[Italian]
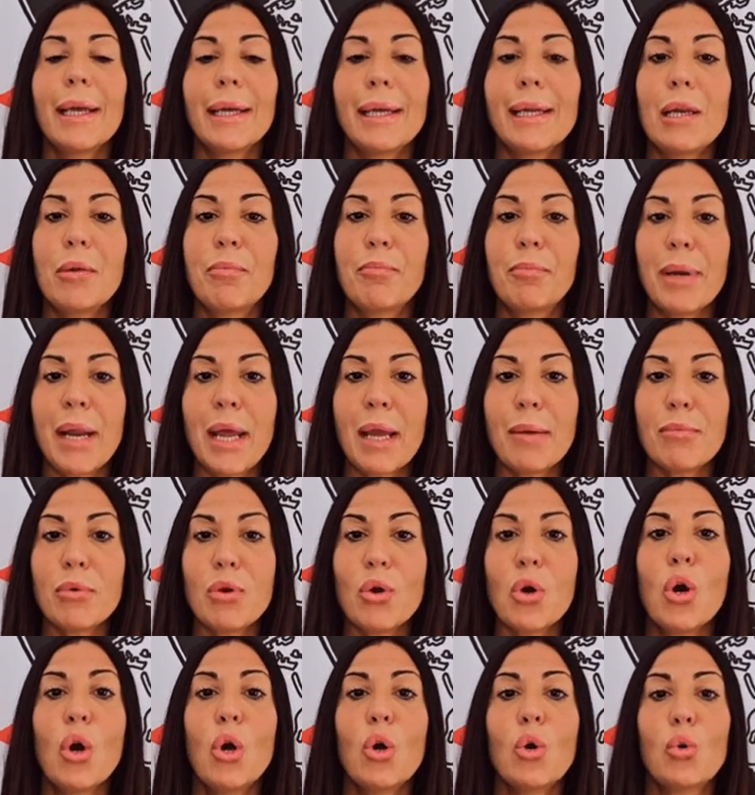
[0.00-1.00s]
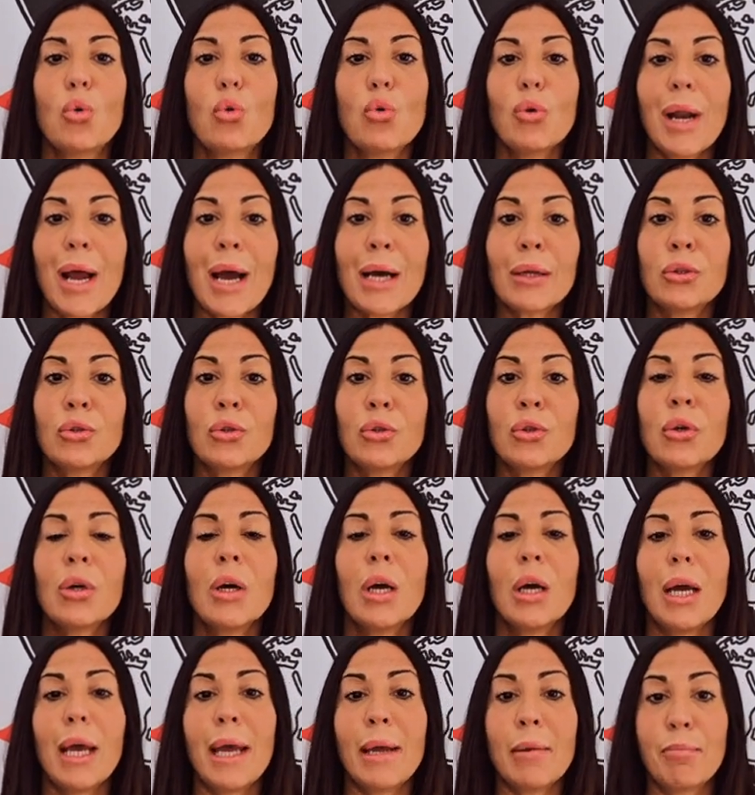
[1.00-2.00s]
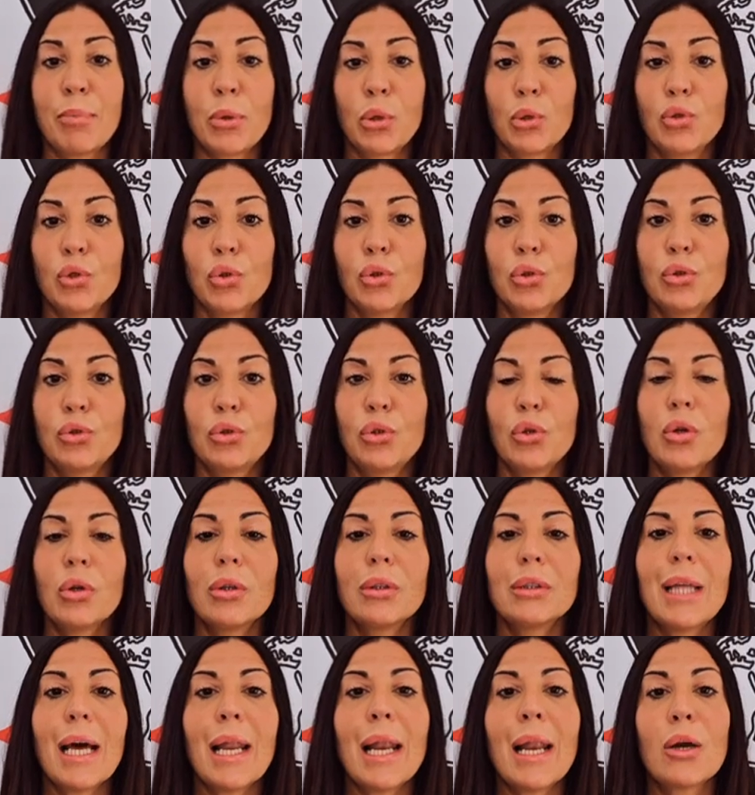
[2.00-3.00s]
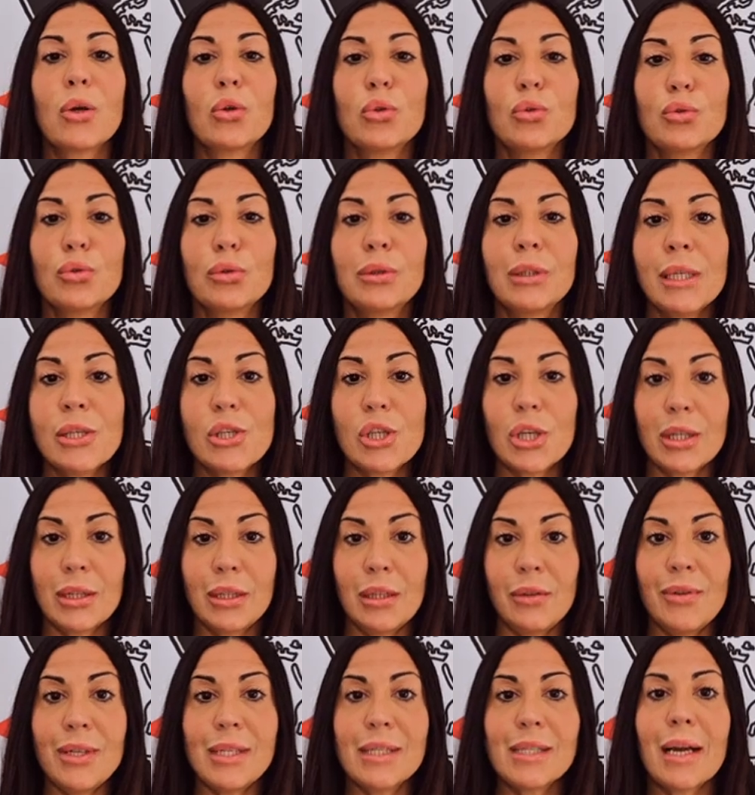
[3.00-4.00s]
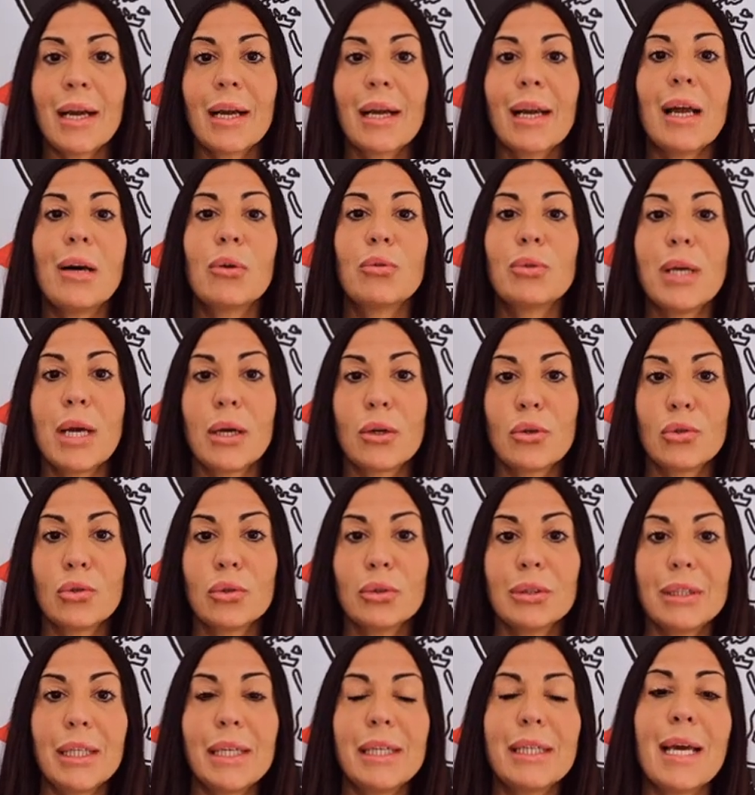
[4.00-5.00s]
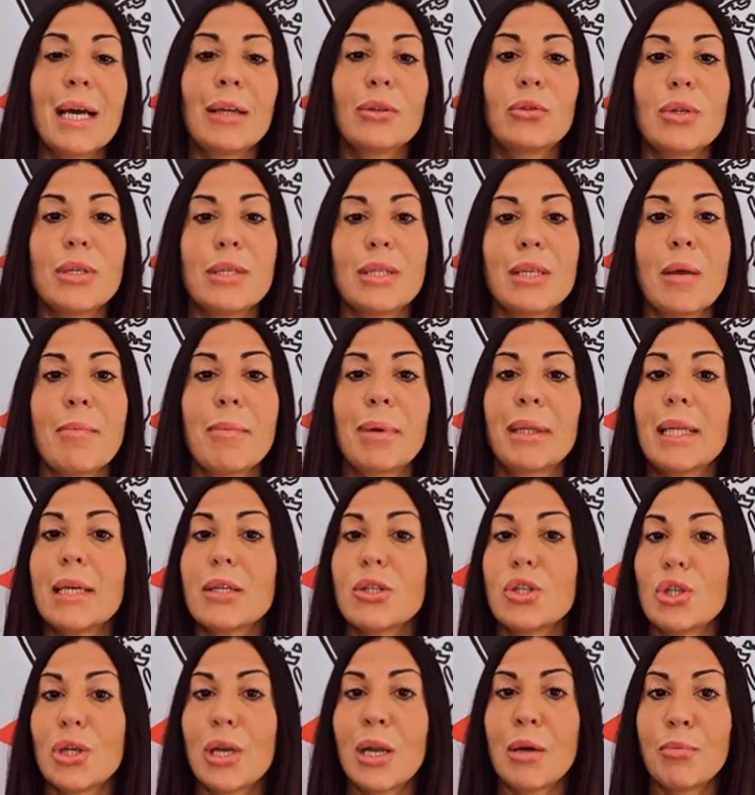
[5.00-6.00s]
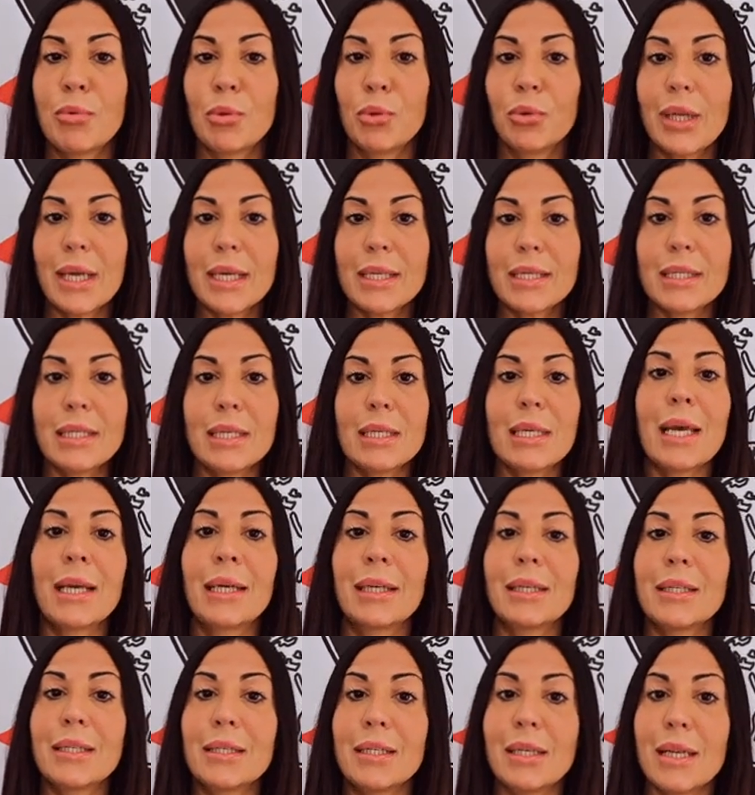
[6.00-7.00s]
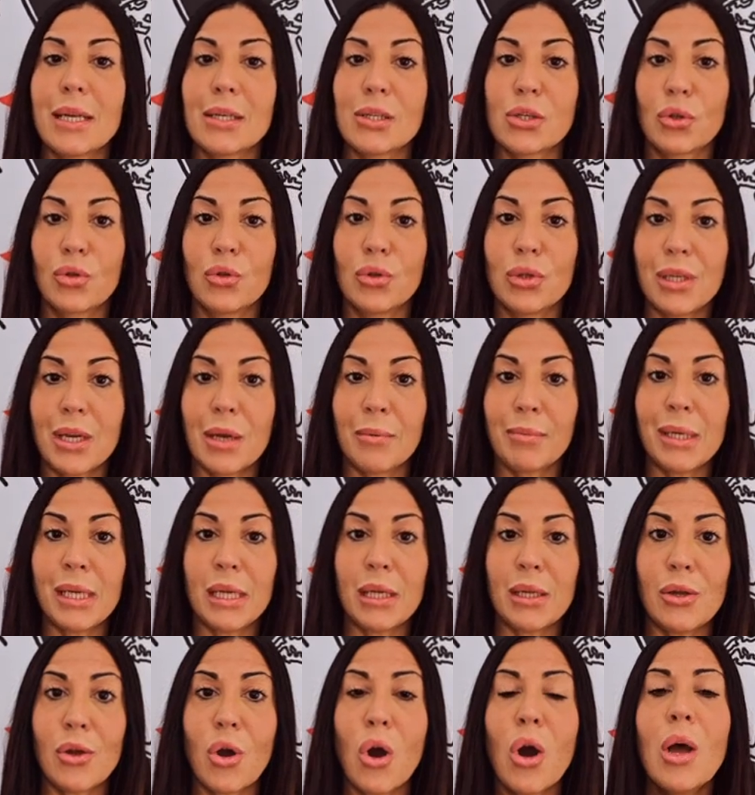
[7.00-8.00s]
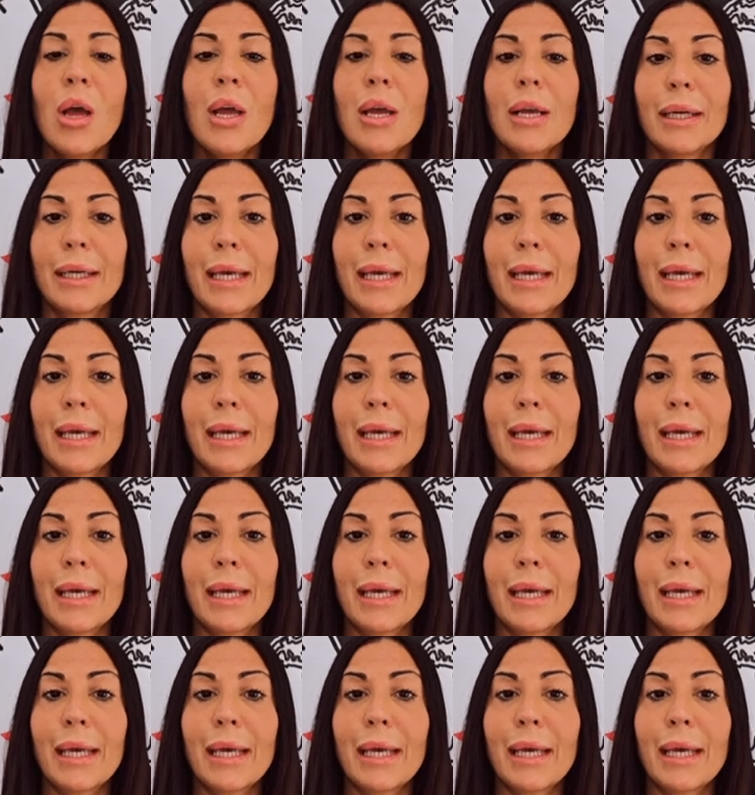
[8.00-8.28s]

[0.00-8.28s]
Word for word: il premio curato e prodotto dalla conduttrice attivista Claudia Conte, ideato insieme ad Angela Prudenzi e Cristina Scognamiglio,